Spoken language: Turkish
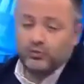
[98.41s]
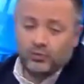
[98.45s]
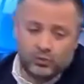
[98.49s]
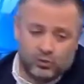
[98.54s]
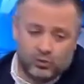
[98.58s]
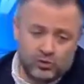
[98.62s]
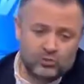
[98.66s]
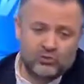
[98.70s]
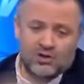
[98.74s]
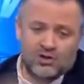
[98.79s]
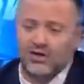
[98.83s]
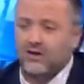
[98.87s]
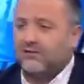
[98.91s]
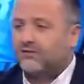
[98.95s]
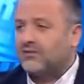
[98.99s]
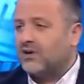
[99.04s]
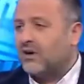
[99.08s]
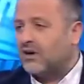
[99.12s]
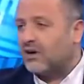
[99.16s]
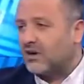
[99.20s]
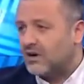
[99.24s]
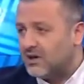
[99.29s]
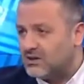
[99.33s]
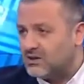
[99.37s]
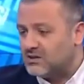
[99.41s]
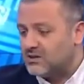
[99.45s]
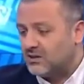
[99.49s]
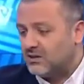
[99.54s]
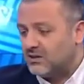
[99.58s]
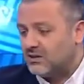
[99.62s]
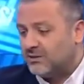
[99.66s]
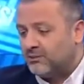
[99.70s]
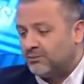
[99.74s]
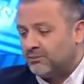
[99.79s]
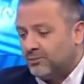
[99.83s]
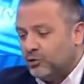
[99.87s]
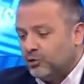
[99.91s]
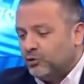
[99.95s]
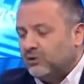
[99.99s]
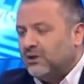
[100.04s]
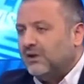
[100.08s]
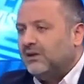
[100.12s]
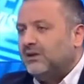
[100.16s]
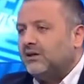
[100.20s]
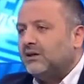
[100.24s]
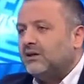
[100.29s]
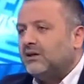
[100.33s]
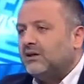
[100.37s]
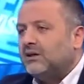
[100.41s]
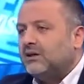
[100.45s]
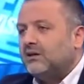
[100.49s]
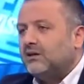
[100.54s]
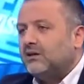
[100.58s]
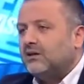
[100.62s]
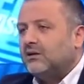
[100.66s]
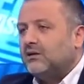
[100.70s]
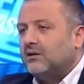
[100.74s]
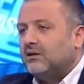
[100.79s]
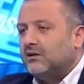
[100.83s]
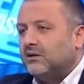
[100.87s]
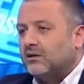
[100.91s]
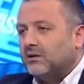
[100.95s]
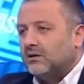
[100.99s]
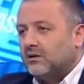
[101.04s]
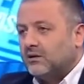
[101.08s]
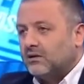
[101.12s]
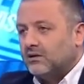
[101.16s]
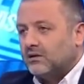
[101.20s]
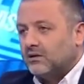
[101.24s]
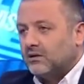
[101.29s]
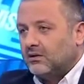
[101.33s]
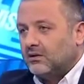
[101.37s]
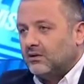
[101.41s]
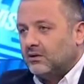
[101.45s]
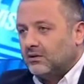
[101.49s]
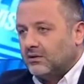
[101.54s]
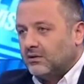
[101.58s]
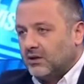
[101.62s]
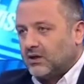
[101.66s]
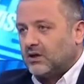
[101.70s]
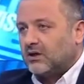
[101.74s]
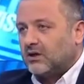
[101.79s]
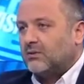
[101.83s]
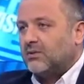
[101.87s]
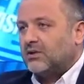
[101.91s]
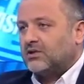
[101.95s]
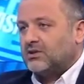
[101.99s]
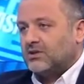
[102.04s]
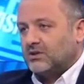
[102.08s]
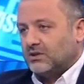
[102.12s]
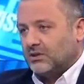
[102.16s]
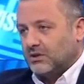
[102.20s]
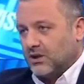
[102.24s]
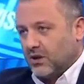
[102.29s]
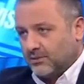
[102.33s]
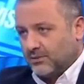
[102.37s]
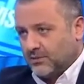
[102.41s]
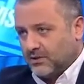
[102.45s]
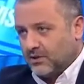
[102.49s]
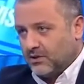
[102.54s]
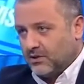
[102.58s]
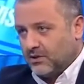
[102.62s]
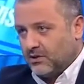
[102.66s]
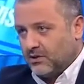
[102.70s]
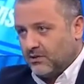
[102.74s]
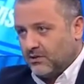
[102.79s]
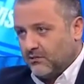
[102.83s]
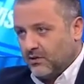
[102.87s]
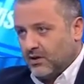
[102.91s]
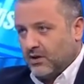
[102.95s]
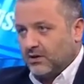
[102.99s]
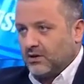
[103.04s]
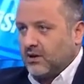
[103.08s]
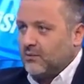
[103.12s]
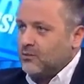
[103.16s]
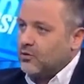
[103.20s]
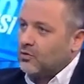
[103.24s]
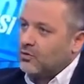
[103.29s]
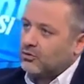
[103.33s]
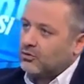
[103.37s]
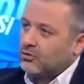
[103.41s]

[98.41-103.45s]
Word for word: bütün taraftara eziyeti bu deliği yakalamak için yaptın ve adam